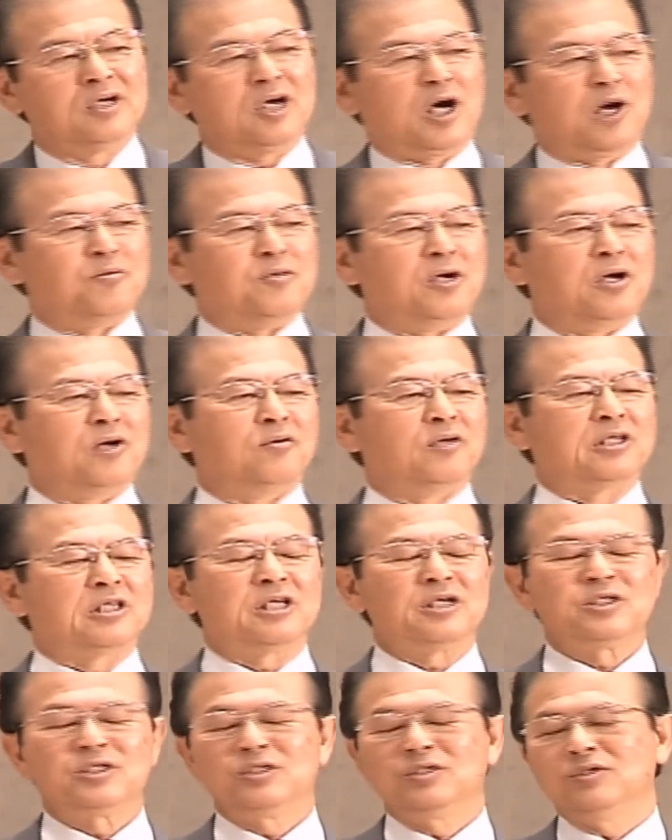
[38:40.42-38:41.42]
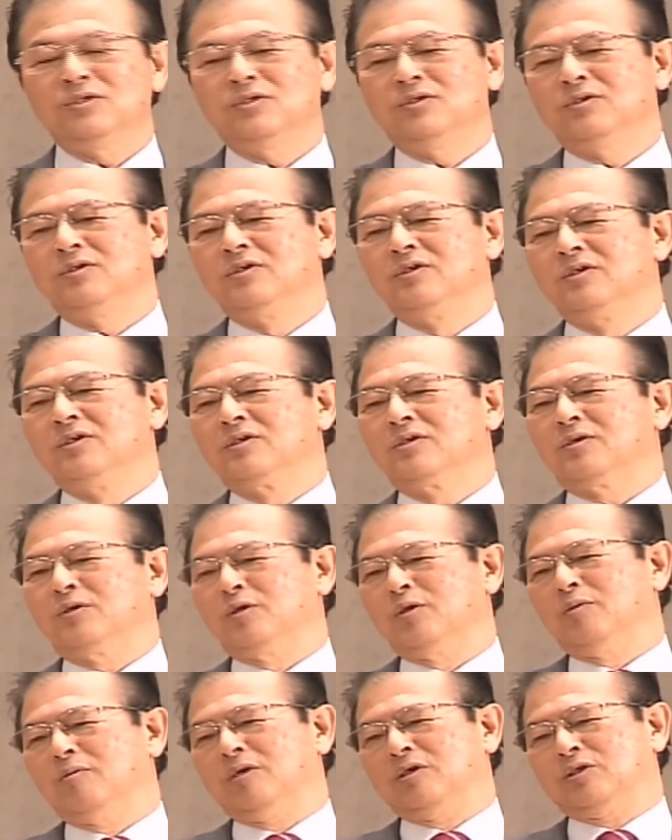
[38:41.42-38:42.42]
神は私と
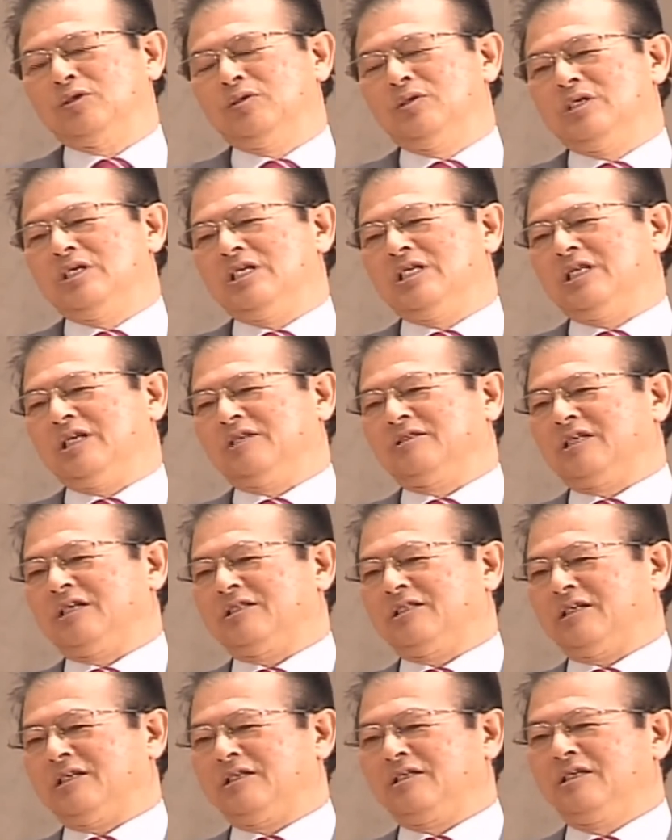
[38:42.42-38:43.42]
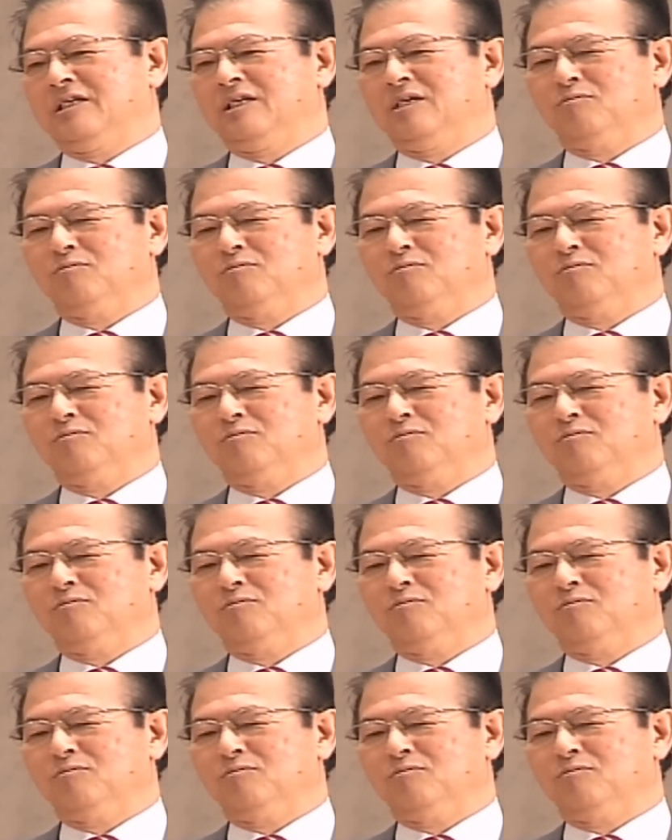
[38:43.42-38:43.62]
この場所にいてくださる